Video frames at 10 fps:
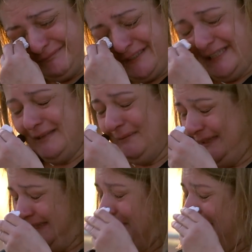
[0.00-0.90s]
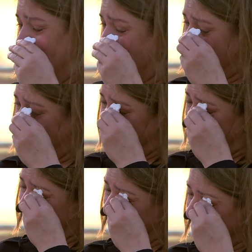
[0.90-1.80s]
قال بنتي ما تكف
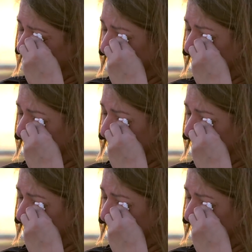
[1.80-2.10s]
ما